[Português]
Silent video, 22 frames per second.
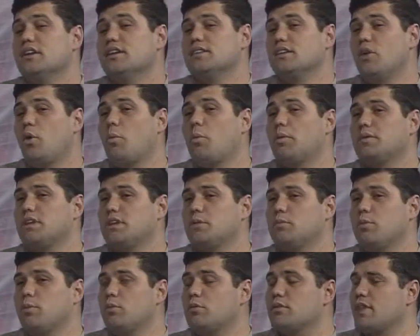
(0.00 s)
Então o poder
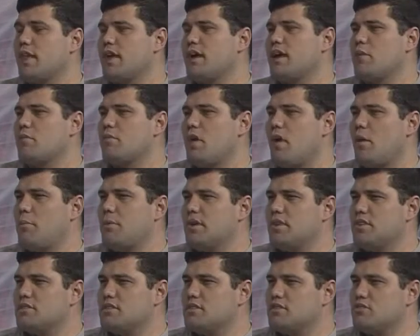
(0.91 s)
público tem que caminhar
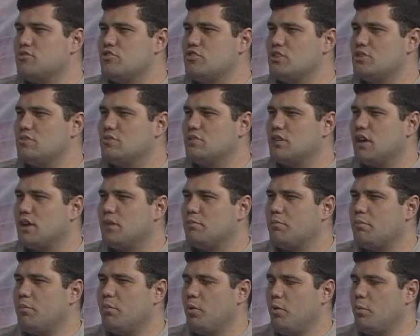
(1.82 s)
para esse sentido, né?
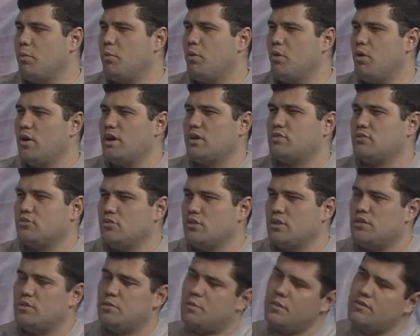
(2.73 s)
propor
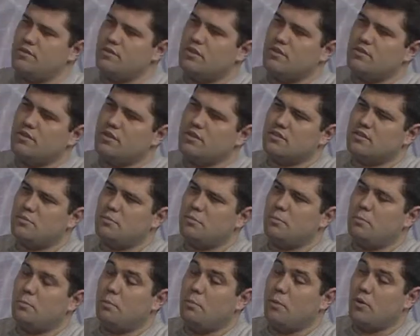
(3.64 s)
ações específicas,
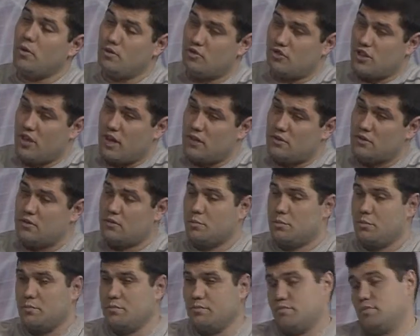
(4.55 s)
projetos
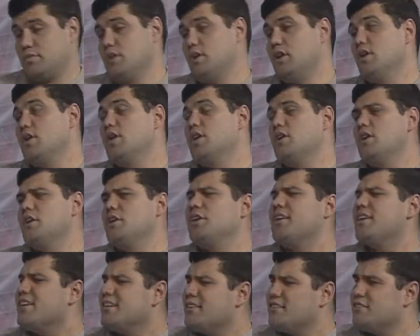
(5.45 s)

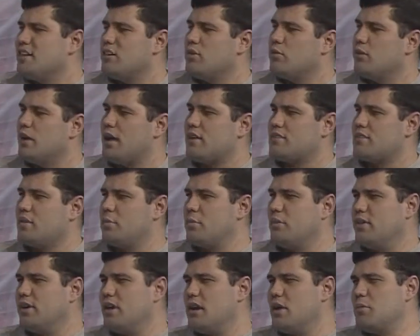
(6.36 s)
vinculados a
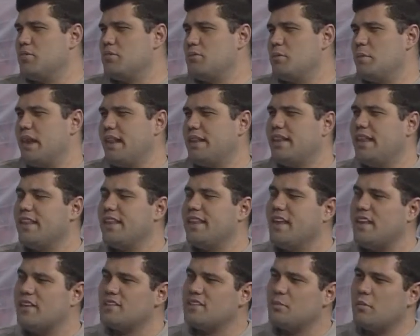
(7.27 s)
programas para
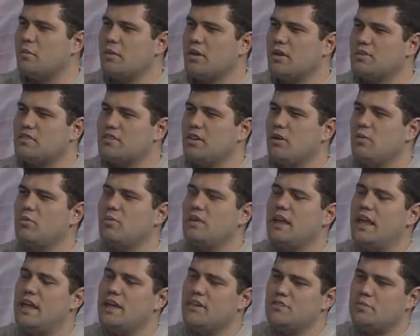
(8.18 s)
atender essa população
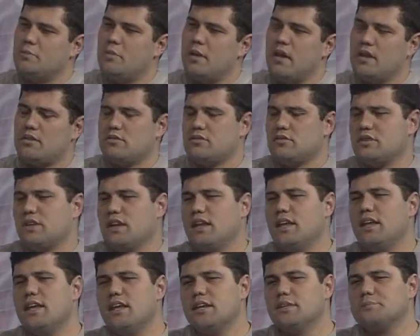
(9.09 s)
em espaços. Né?
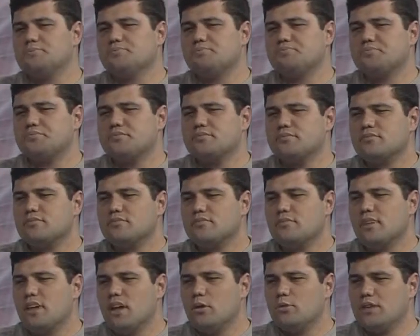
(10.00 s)
E
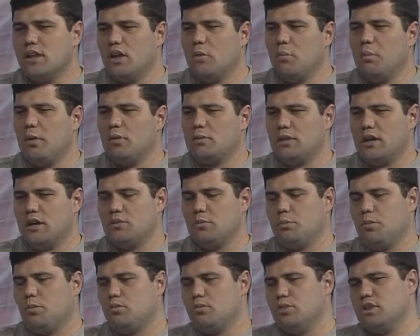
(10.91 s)
eu tenho pautado um
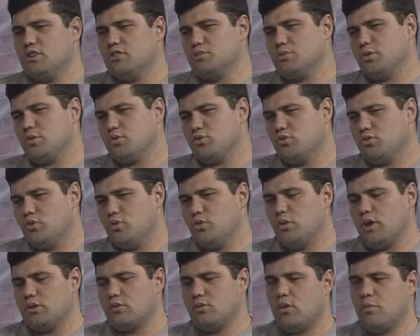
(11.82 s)
pouco isso, porque eu
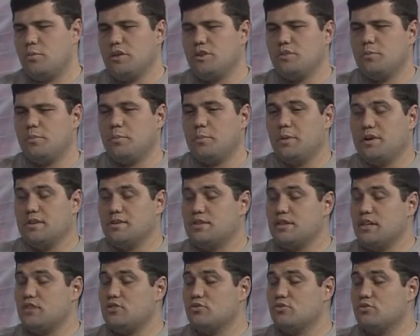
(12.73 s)
sou atualmente
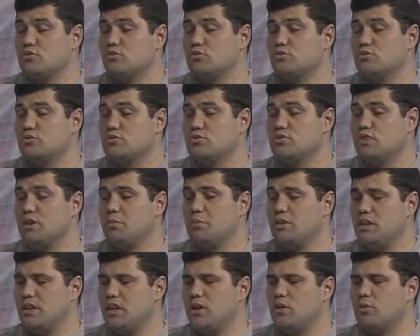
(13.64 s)
presidente do, do
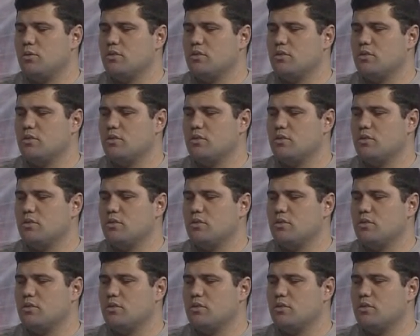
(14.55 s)
CMD,